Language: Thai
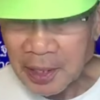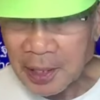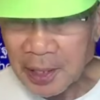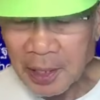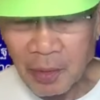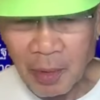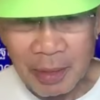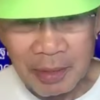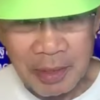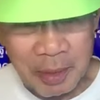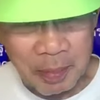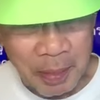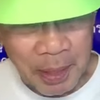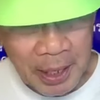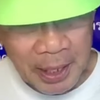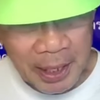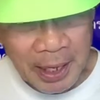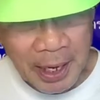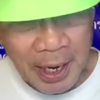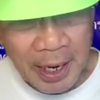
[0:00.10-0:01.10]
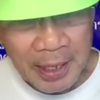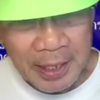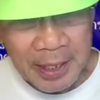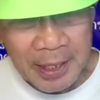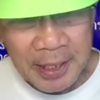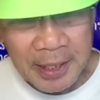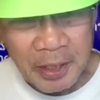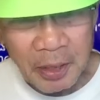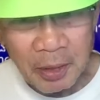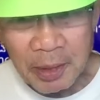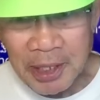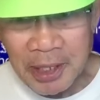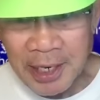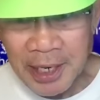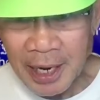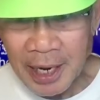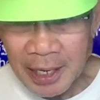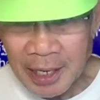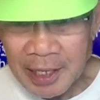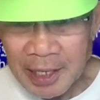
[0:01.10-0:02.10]
งเรื่องความจะเป็นในการที่จะต้องมี
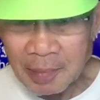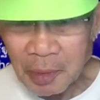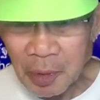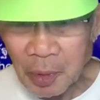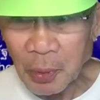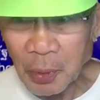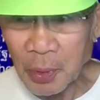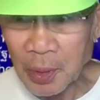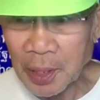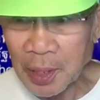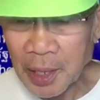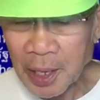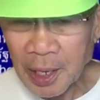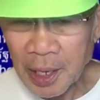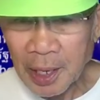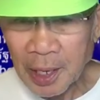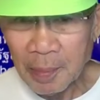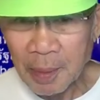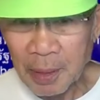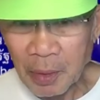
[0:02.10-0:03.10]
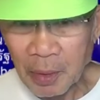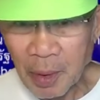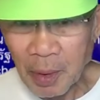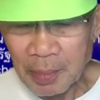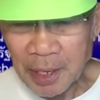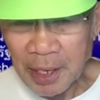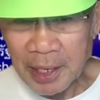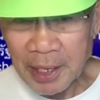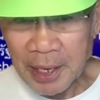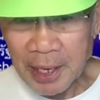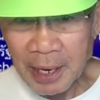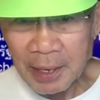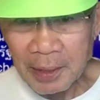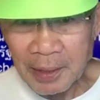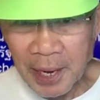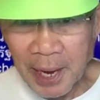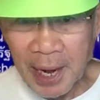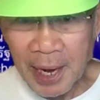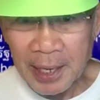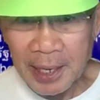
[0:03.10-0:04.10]
สารรัฐธรรมนูญ เป็นความคิดครั้ง
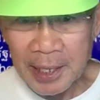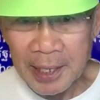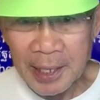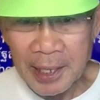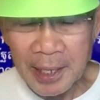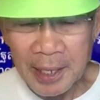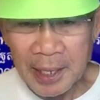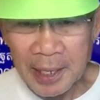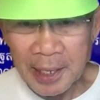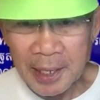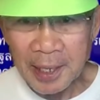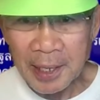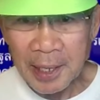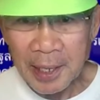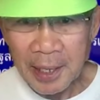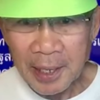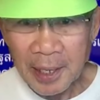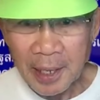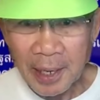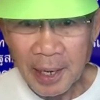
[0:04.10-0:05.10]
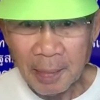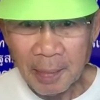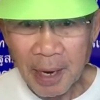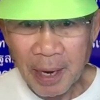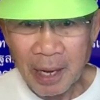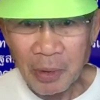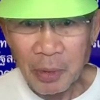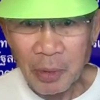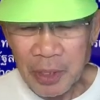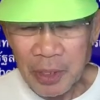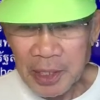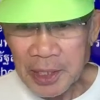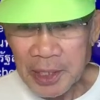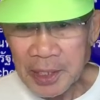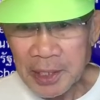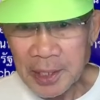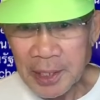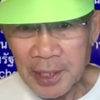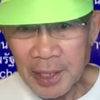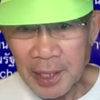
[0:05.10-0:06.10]
แรกที่ปรากฏขึ้
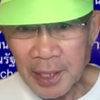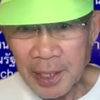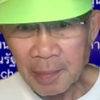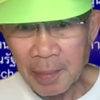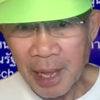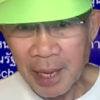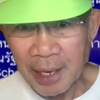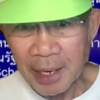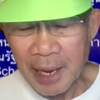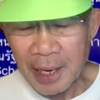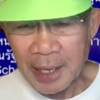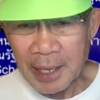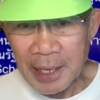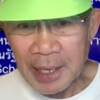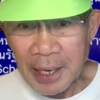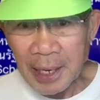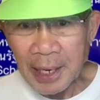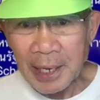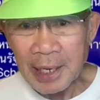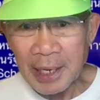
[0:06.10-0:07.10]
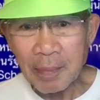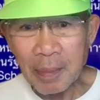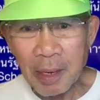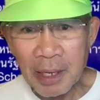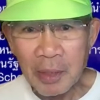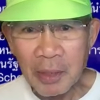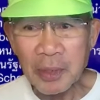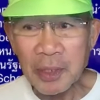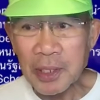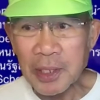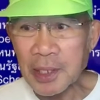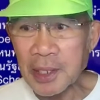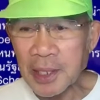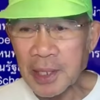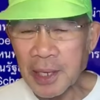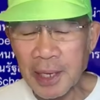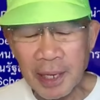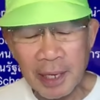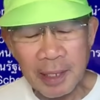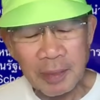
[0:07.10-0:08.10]
น ผลักดันให้เกิดและปรากฏขึ้น
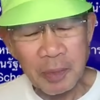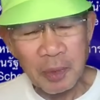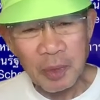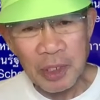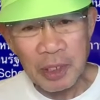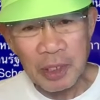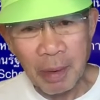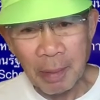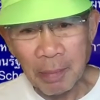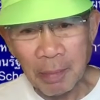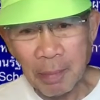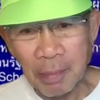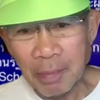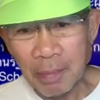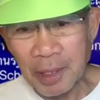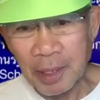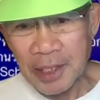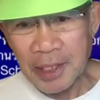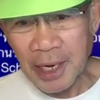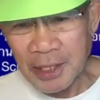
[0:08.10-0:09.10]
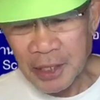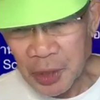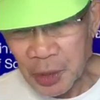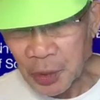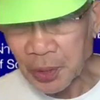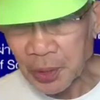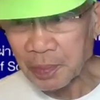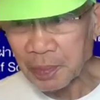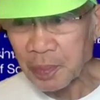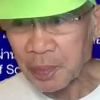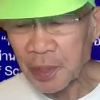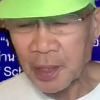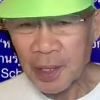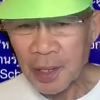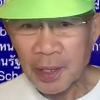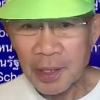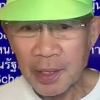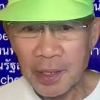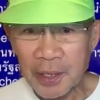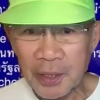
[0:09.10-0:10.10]
ในรัฐธรรมนูญฉบับประชาชน
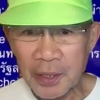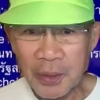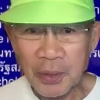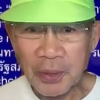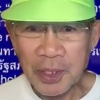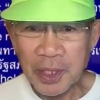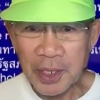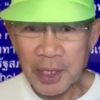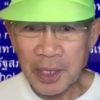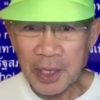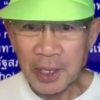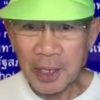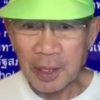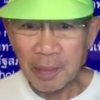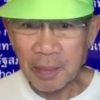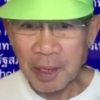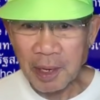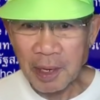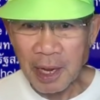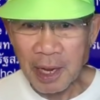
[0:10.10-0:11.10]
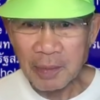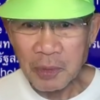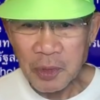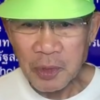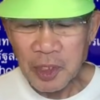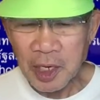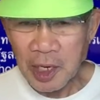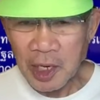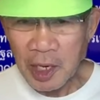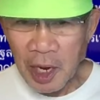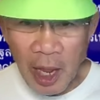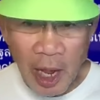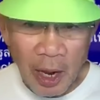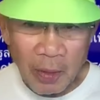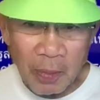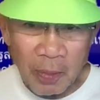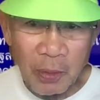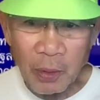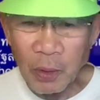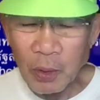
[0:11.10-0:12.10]
ในยุคที่เมื่อร่างรัฐธรรมนูญเสร็จแล้ว
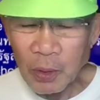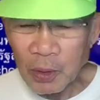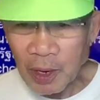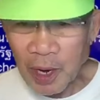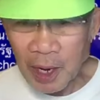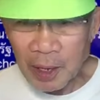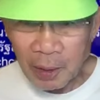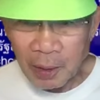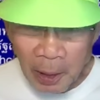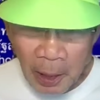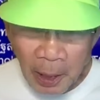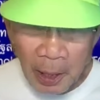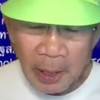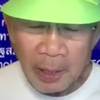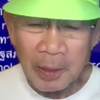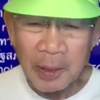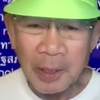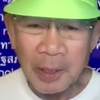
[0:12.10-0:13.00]
ผู้คนร่าเริง